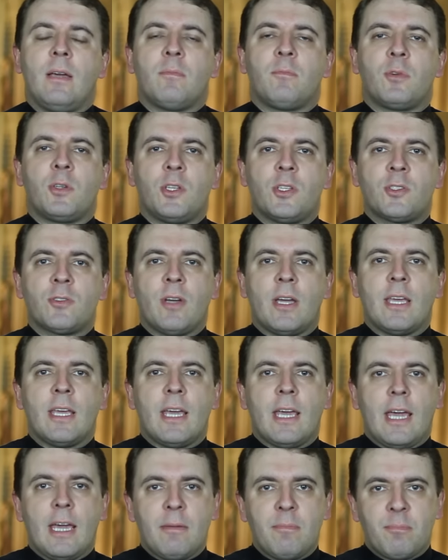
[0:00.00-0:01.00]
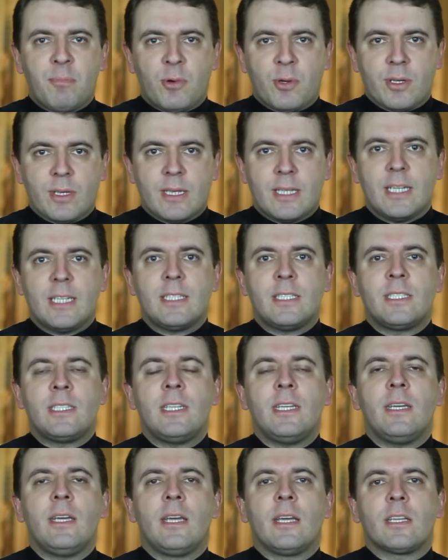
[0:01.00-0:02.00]
Por isso é, é
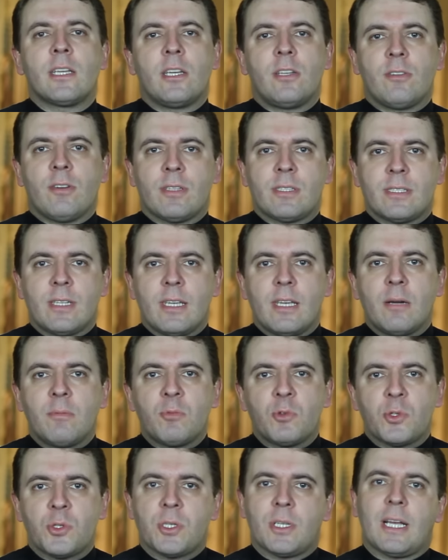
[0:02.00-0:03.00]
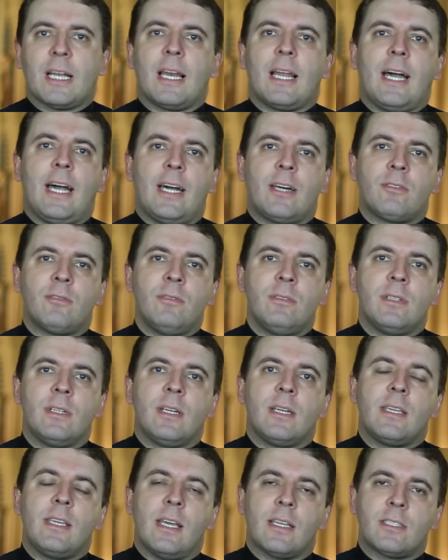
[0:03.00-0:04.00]
importante que nós tenhamos claro
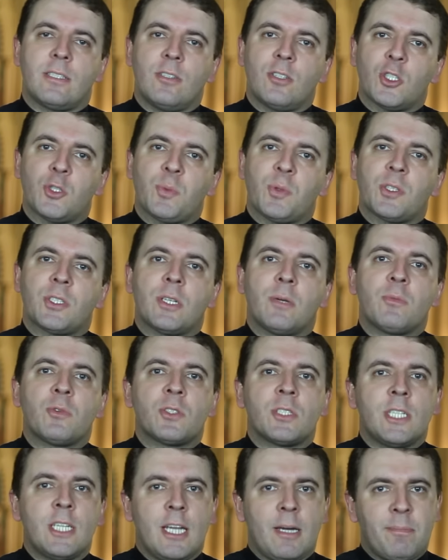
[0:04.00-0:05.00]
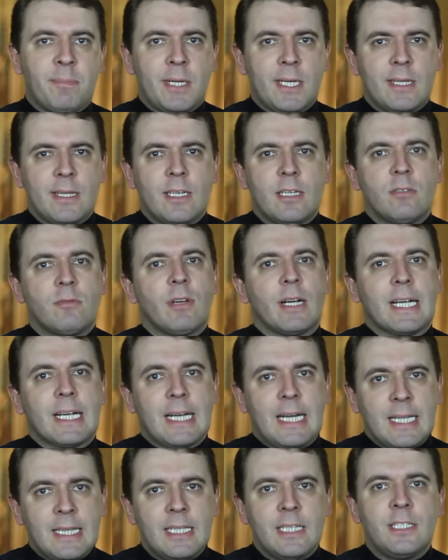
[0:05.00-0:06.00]
e assim nós possamos ir aprendendo a
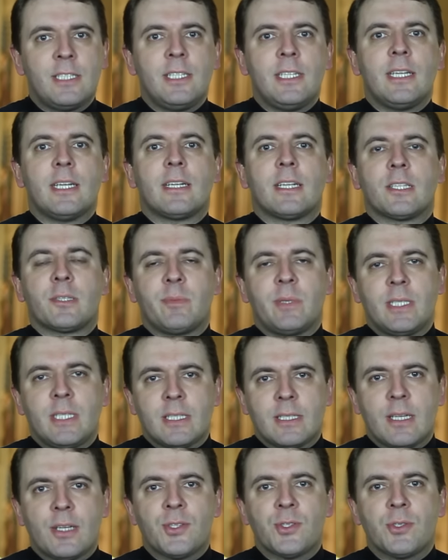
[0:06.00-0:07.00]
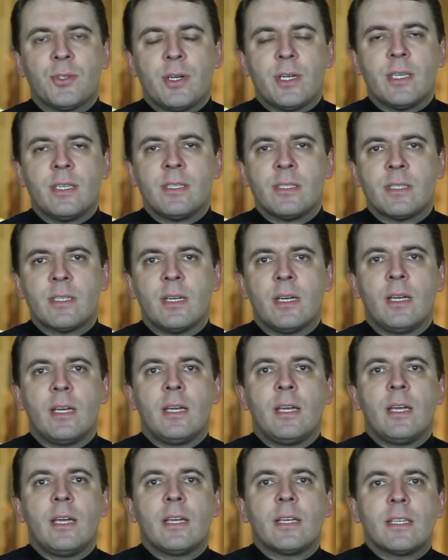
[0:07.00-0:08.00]
cada dia nas meditações
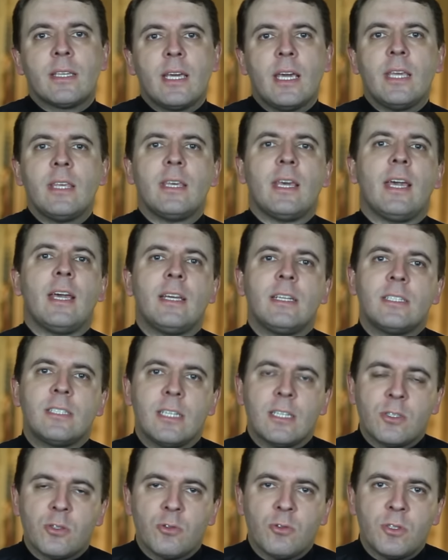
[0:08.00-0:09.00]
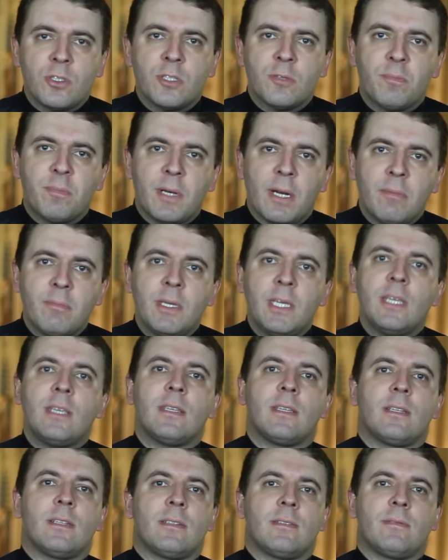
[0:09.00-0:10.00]
quem é Jesus para
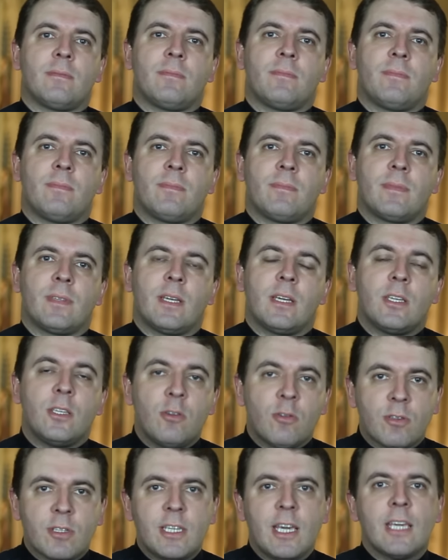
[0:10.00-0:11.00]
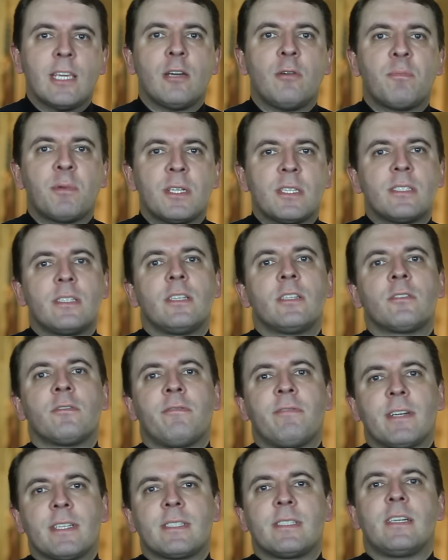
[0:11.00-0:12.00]
mim e o que, que eu preciso
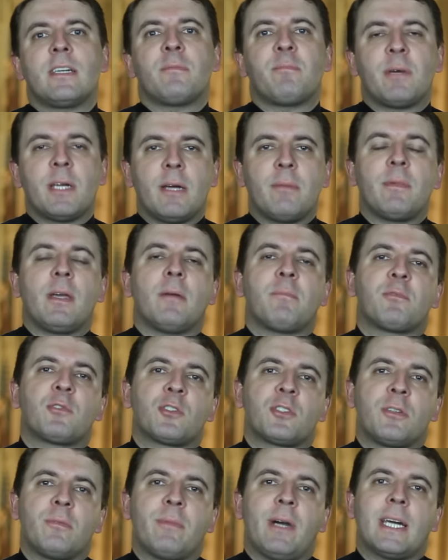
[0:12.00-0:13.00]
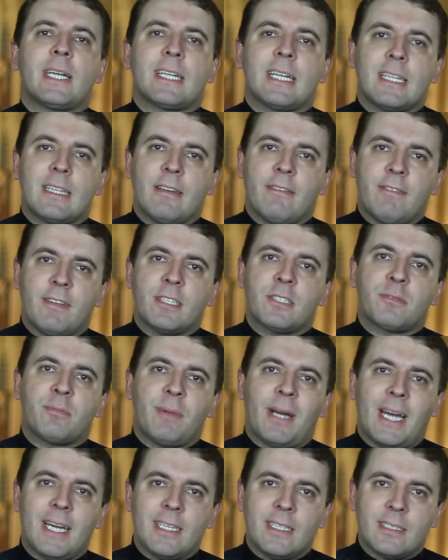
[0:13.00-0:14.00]
fazer para me aproximar cada vez
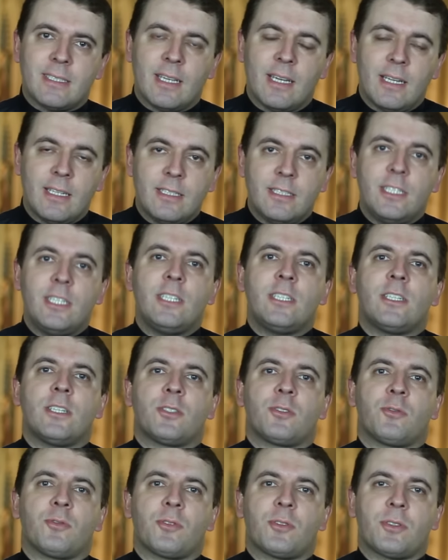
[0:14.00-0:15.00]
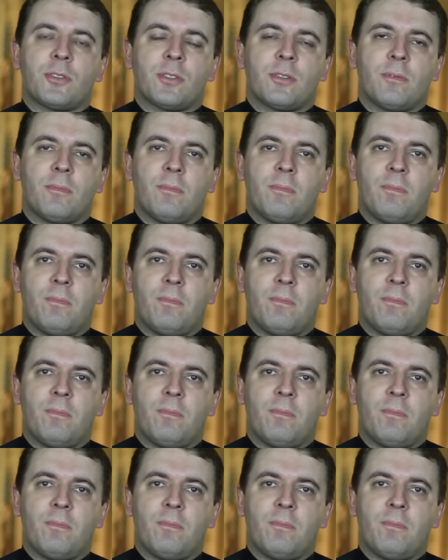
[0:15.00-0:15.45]
mais de Jesus.